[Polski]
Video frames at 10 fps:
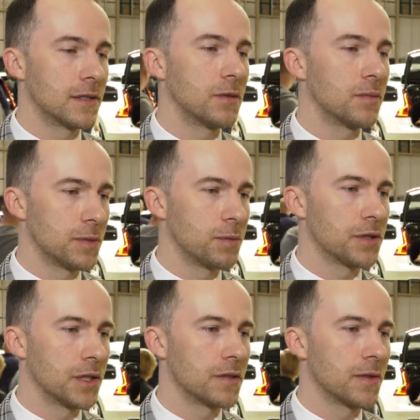systemy
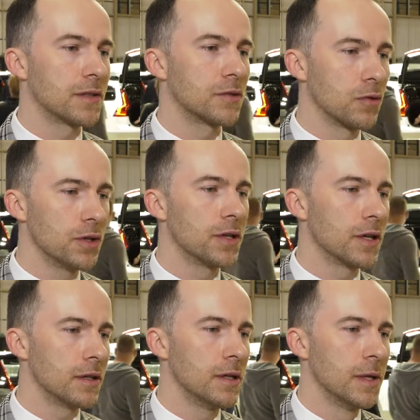bezpieczeństwa. Jest to
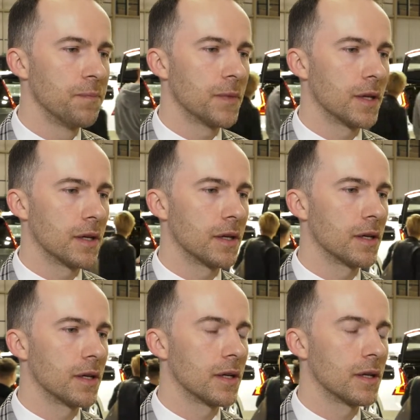lider
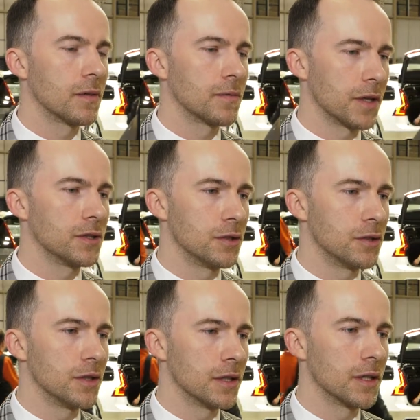w tej
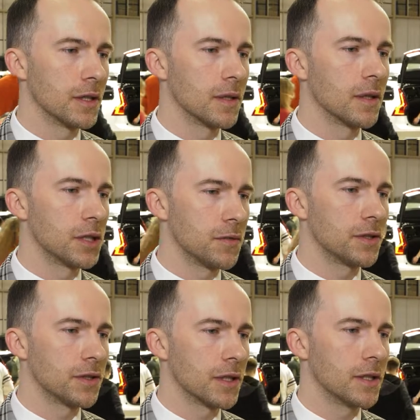dziedzinie na
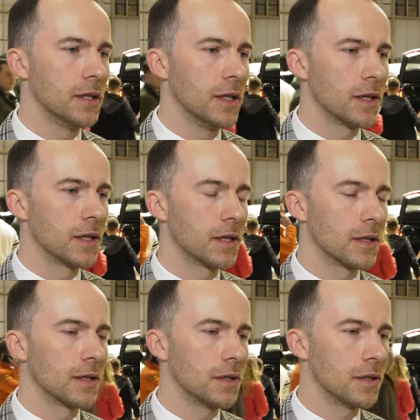świecie
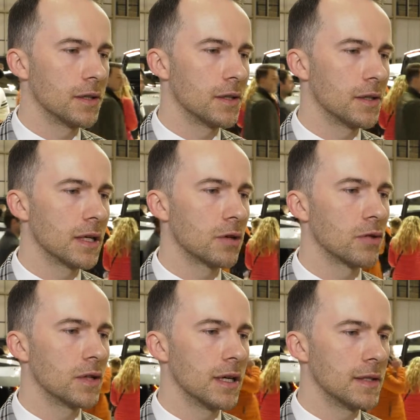i, i
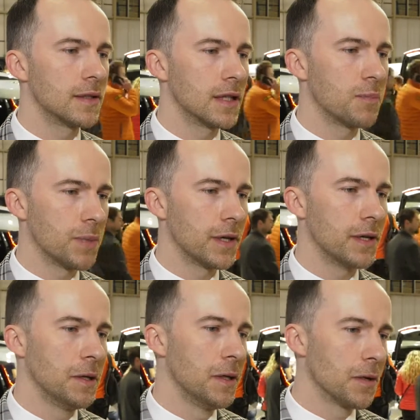nagroda NCAP
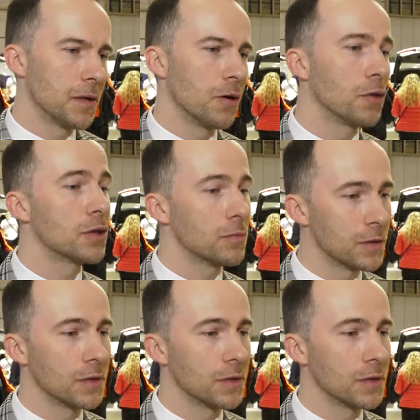E, o tym